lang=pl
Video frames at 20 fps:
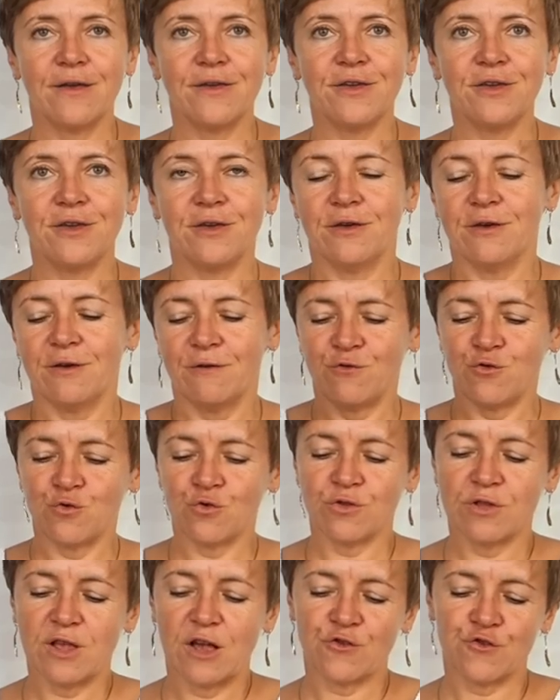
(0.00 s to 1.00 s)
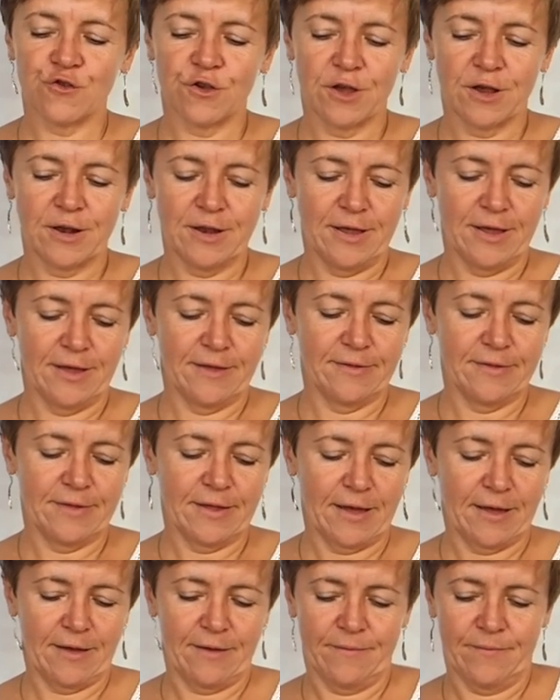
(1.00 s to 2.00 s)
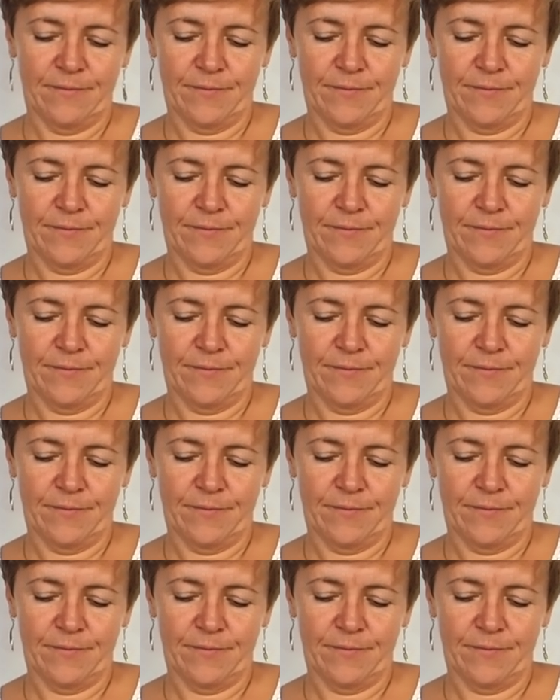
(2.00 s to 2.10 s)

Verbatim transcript: i wśród naszych klientów.